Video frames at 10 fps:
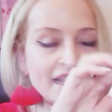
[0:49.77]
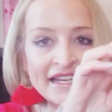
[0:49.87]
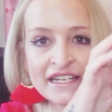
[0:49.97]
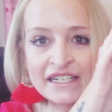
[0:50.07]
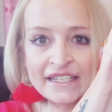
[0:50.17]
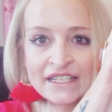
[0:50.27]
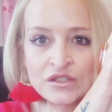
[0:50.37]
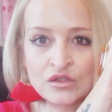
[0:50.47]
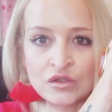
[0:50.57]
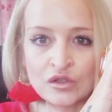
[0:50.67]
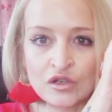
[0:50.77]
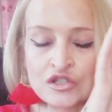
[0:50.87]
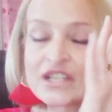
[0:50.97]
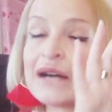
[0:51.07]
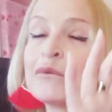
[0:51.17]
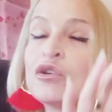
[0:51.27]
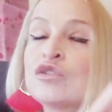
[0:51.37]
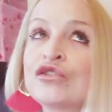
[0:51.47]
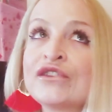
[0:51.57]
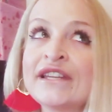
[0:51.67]
en el que yo os
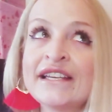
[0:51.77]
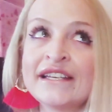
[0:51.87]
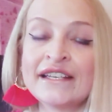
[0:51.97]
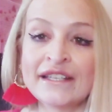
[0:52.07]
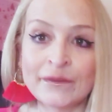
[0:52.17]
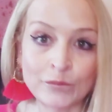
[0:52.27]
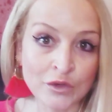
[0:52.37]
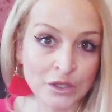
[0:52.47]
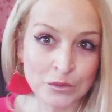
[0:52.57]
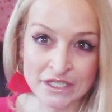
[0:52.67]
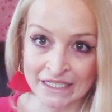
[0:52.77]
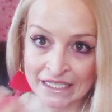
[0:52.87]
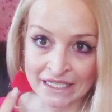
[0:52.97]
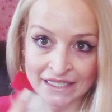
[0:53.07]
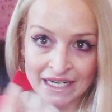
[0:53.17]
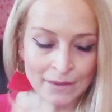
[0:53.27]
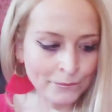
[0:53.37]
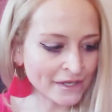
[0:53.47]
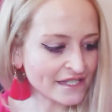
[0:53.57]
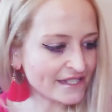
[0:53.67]
hablo de, bueno, pues de, de la
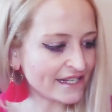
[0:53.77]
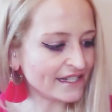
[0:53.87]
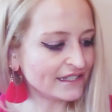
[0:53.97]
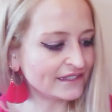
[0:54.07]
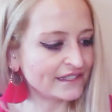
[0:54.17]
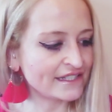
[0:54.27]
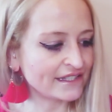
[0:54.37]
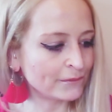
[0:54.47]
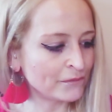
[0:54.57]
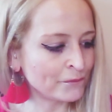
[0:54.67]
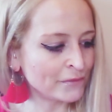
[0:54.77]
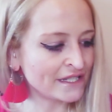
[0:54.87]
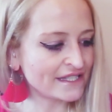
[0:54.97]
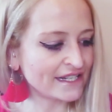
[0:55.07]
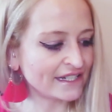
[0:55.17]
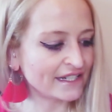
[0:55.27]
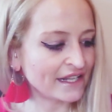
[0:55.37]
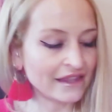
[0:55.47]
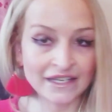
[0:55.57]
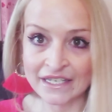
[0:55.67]
empresa, de esta empresa que
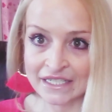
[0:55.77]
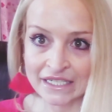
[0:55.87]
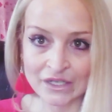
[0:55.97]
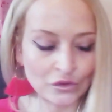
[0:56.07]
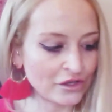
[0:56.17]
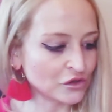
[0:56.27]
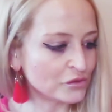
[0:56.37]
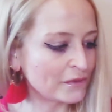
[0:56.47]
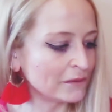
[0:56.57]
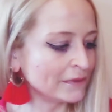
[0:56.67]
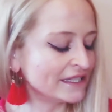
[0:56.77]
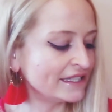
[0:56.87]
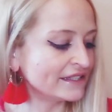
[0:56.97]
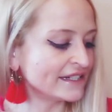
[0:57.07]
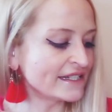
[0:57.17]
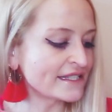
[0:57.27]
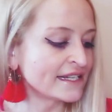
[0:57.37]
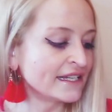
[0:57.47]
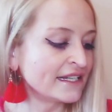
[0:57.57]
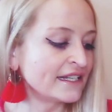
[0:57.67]
nace en enero de 2023
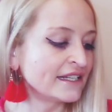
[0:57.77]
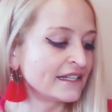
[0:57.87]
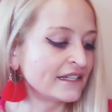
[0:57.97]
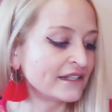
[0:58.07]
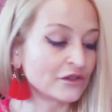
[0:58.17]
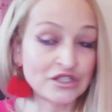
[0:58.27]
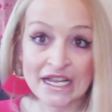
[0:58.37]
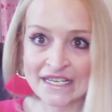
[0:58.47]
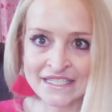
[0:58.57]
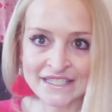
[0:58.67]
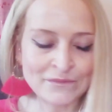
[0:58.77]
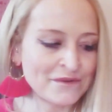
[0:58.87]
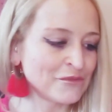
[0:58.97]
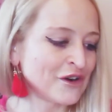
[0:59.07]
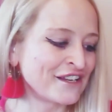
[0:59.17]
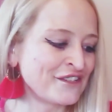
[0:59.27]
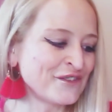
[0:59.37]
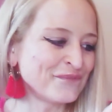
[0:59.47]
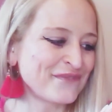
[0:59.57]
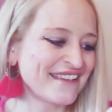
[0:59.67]
o sea, este mismo
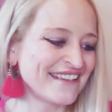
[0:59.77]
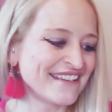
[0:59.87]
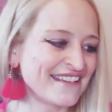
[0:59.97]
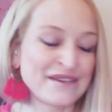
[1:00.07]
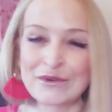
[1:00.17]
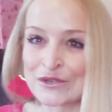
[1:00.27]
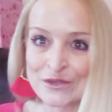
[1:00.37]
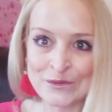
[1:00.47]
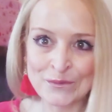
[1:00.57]
año. Y, bueno, os